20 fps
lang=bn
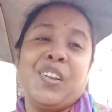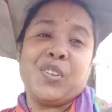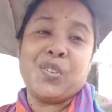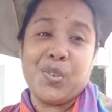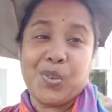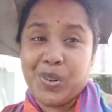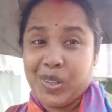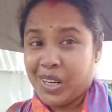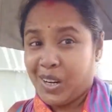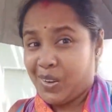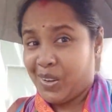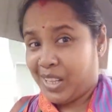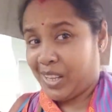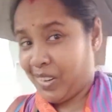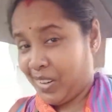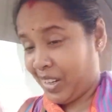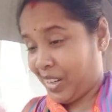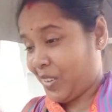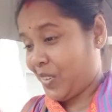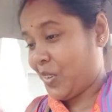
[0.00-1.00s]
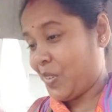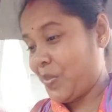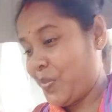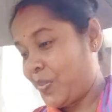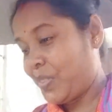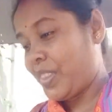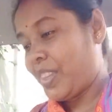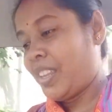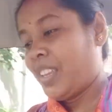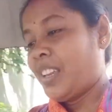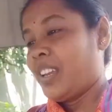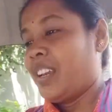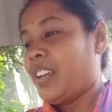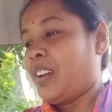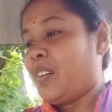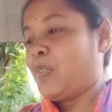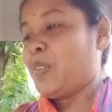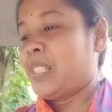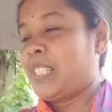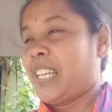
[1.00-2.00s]
চুলটাও দেখো এরকম
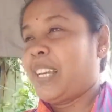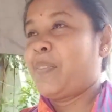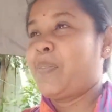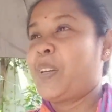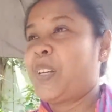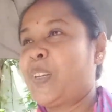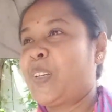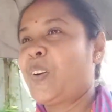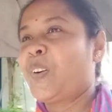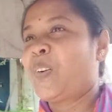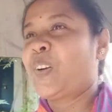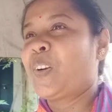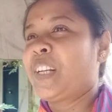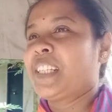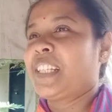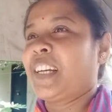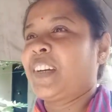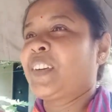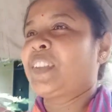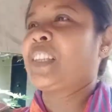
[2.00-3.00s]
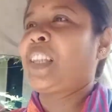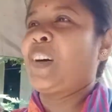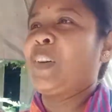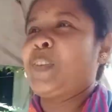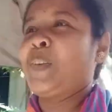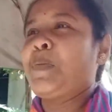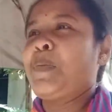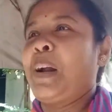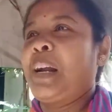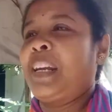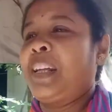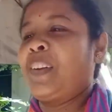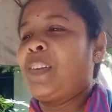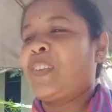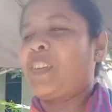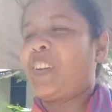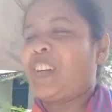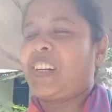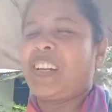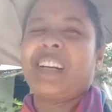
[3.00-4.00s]
বলছে ভিডিও করিস এখন তাও তো পাল্টানো
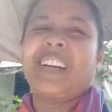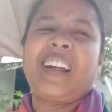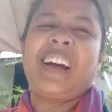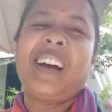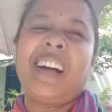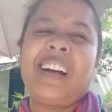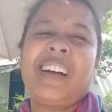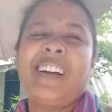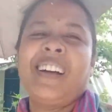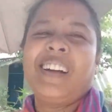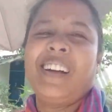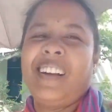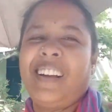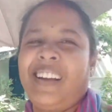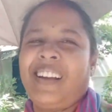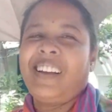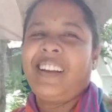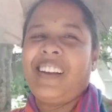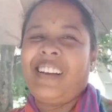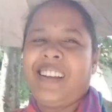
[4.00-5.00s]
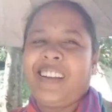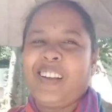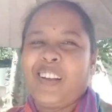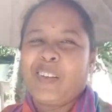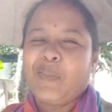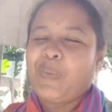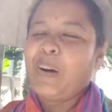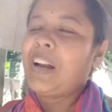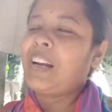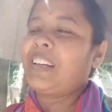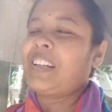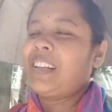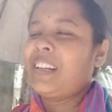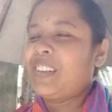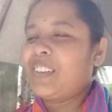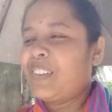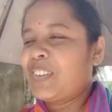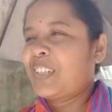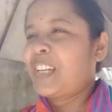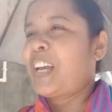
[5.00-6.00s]
দরকার না পাল্টালে
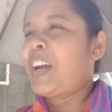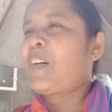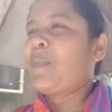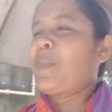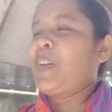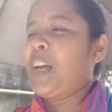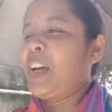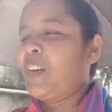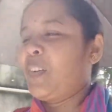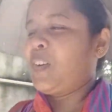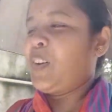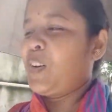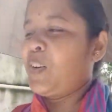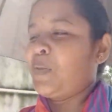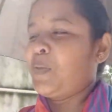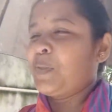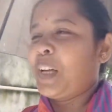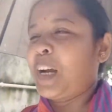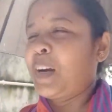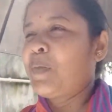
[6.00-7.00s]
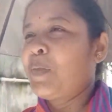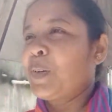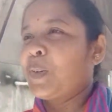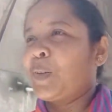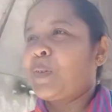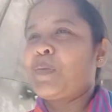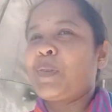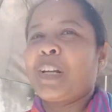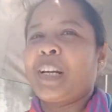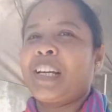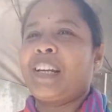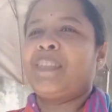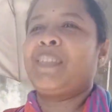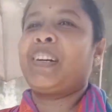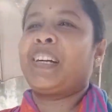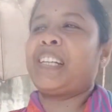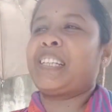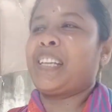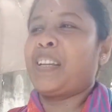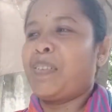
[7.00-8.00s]
তো সে আমি আর ওরকম থাকবো তোমরা কি
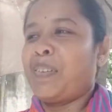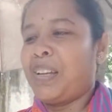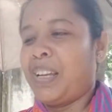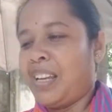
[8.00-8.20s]
আমাকে সে